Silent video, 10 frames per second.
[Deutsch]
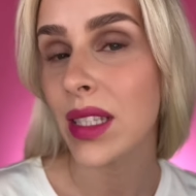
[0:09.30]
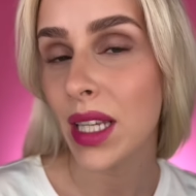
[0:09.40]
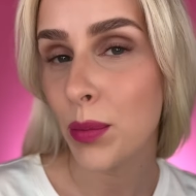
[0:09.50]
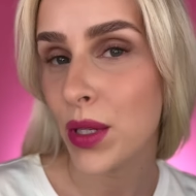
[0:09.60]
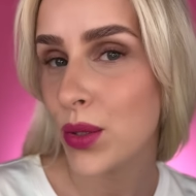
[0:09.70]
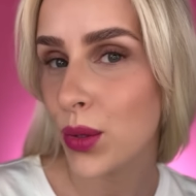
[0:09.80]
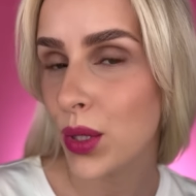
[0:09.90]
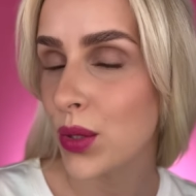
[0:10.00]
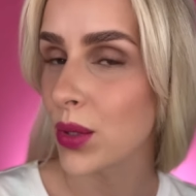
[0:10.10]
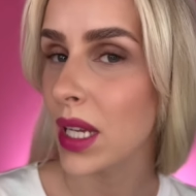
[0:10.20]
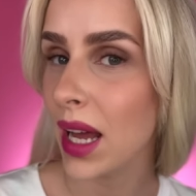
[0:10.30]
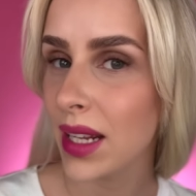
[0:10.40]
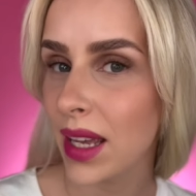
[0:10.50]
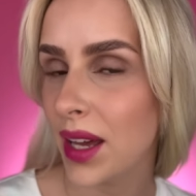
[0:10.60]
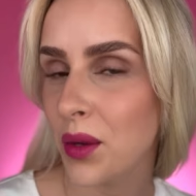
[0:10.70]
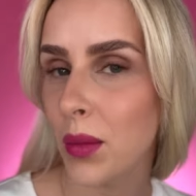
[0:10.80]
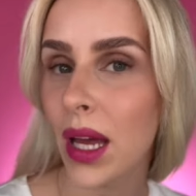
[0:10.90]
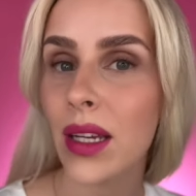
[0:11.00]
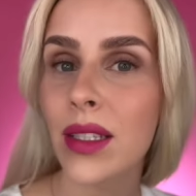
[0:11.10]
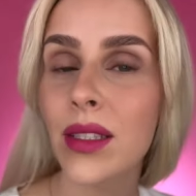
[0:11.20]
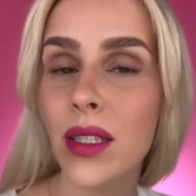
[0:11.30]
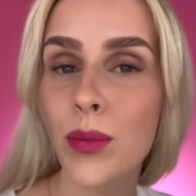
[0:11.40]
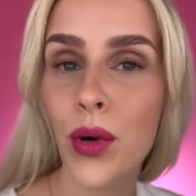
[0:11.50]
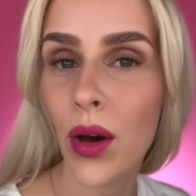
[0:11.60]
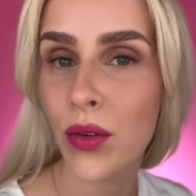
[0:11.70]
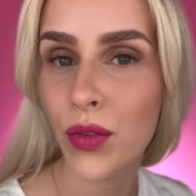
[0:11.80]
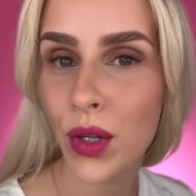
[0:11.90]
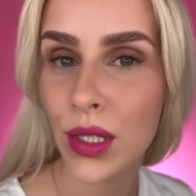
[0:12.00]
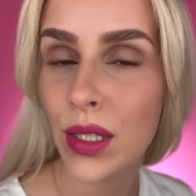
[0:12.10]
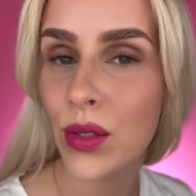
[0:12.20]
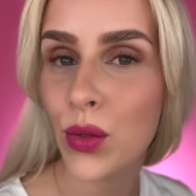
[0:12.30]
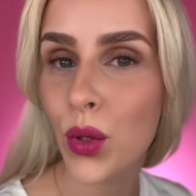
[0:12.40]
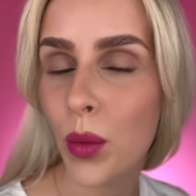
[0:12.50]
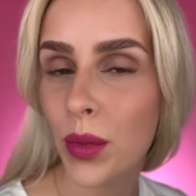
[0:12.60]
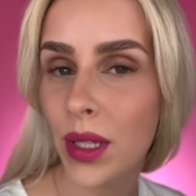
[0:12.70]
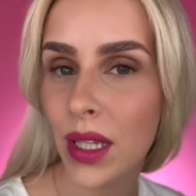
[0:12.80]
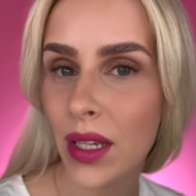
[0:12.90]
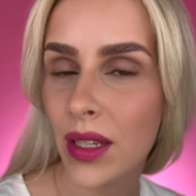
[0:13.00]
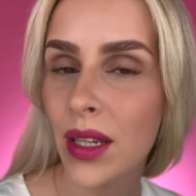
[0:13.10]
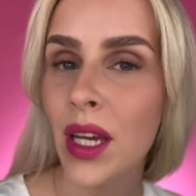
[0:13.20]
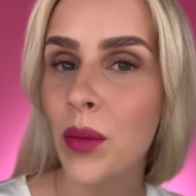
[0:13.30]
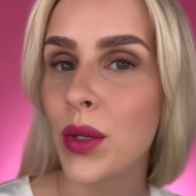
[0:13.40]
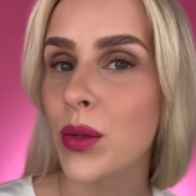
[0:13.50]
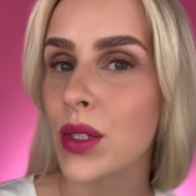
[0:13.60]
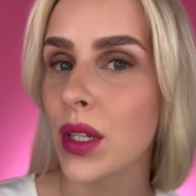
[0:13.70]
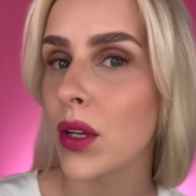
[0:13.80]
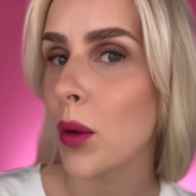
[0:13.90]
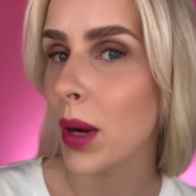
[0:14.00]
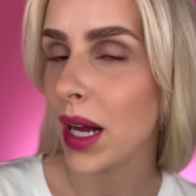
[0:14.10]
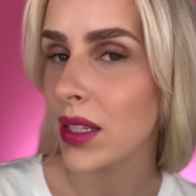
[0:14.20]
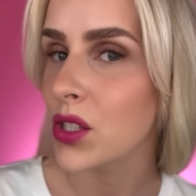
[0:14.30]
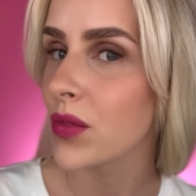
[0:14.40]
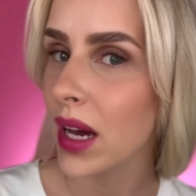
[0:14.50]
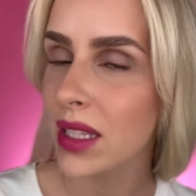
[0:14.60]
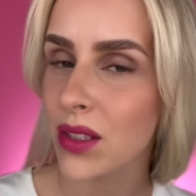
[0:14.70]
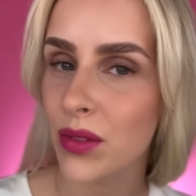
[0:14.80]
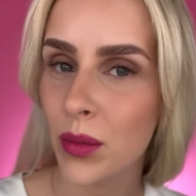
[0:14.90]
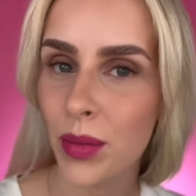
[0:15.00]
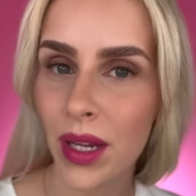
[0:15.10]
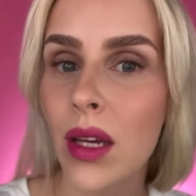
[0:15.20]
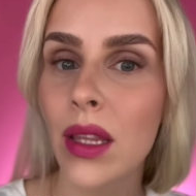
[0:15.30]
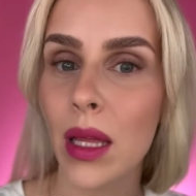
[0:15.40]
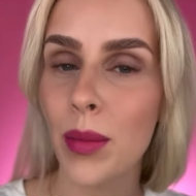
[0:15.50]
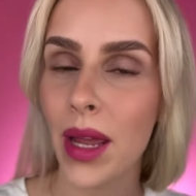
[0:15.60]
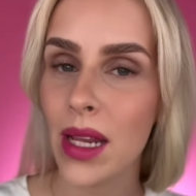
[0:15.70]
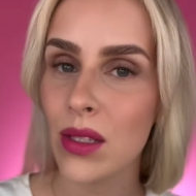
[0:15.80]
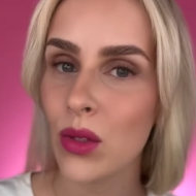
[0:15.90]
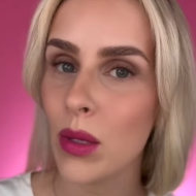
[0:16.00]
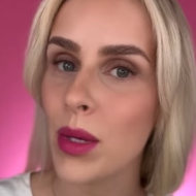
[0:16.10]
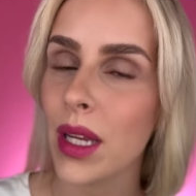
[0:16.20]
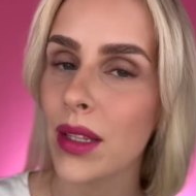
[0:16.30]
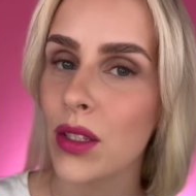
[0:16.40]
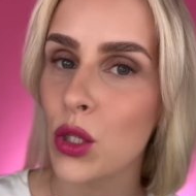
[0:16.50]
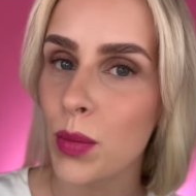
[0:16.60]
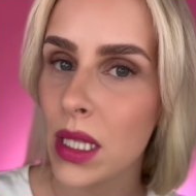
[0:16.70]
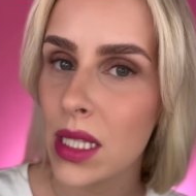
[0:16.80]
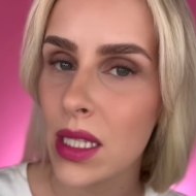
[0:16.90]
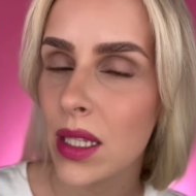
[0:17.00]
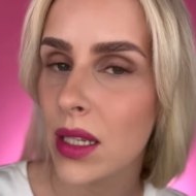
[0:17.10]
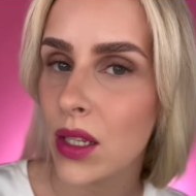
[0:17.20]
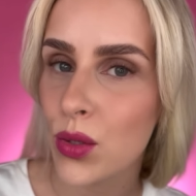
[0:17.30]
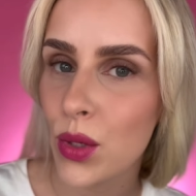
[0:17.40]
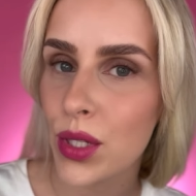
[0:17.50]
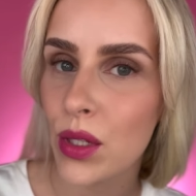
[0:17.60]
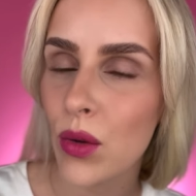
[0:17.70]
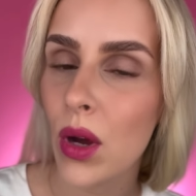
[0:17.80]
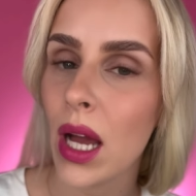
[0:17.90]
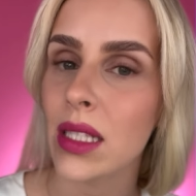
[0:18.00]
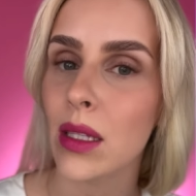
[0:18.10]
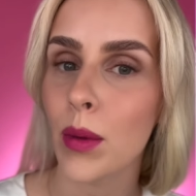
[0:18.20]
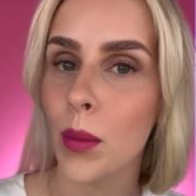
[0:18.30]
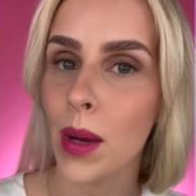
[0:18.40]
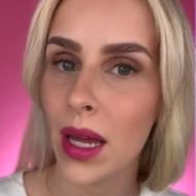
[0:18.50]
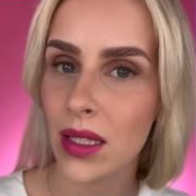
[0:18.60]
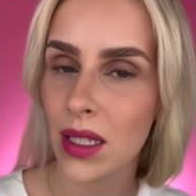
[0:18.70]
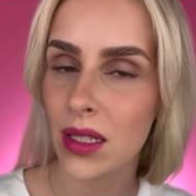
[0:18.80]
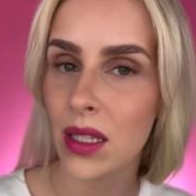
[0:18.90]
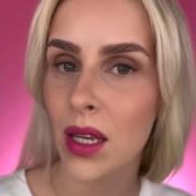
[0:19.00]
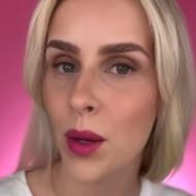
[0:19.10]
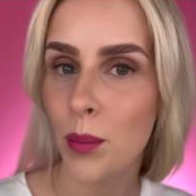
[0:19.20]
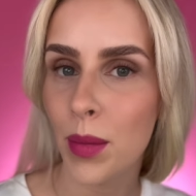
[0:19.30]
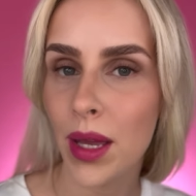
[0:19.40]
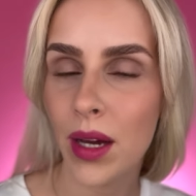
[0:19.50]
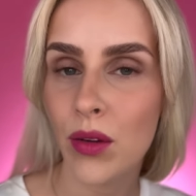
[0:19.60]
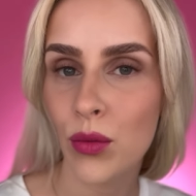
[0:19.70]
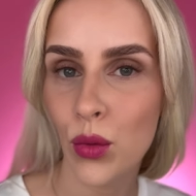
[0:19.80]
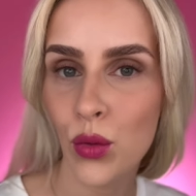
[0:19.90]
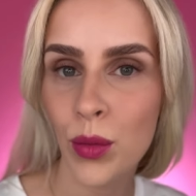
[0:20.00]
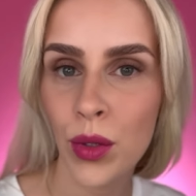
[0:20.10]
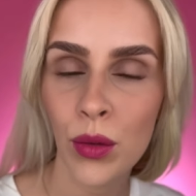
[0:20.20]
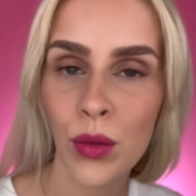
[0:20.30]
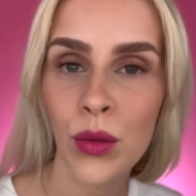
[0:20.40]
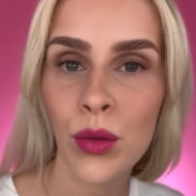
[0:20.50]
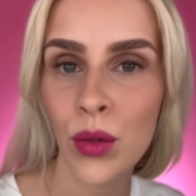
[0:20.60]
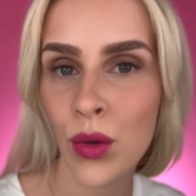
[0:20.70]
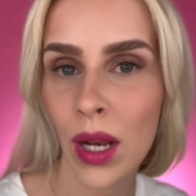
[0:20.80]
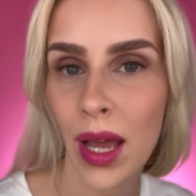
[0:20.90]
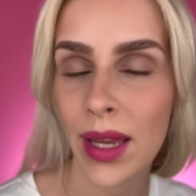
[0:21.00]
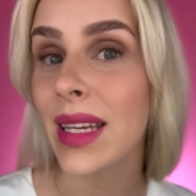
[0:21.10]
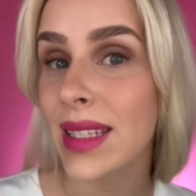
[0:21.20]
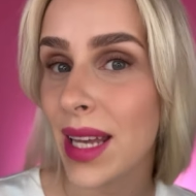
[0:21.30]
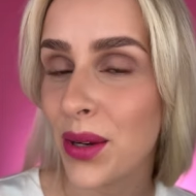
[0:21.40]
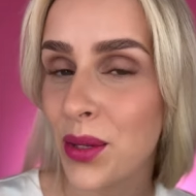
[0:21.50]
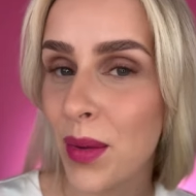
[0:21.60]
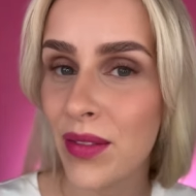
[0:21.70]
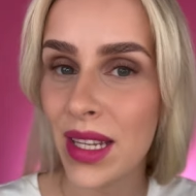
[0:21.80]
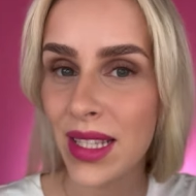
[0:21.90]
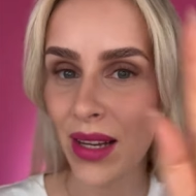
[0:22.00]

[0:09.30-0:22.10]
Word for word: ich persönlich total gerne mag, ist die Brown Falsies zu kombinieren mit unseren normalen schwarzen Wimpern. Dann behältst du nämlich an den Spitzen den natürlichen Look, hast aber im Ansatz mehr Volumen und Dunkelheit. Ich zeige euch mal, wie das